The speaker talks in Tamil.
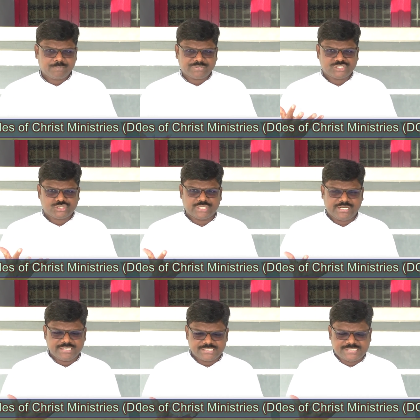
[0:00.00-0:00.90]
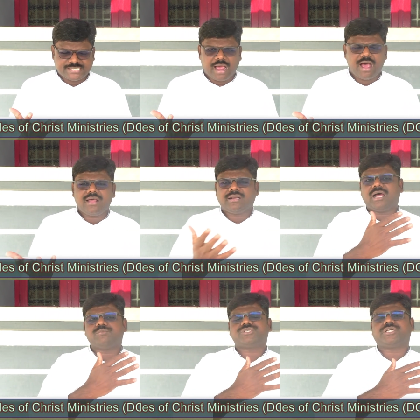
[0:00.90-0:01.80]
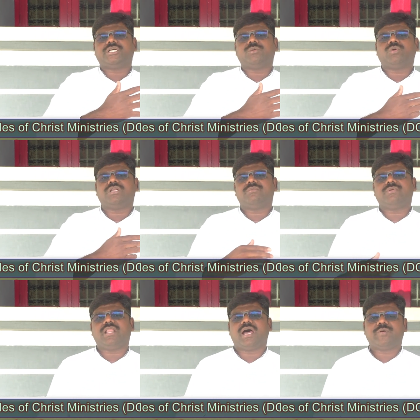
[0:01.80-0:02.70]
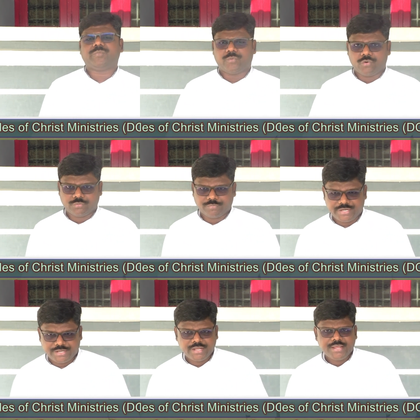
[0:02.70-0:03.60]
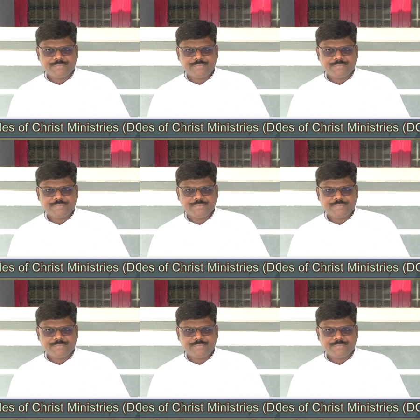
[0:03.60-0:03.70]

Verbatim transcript: பிரச்சனையின் சாராம்சங்கள் ஒன்றுமில்லாமல் போகும்படி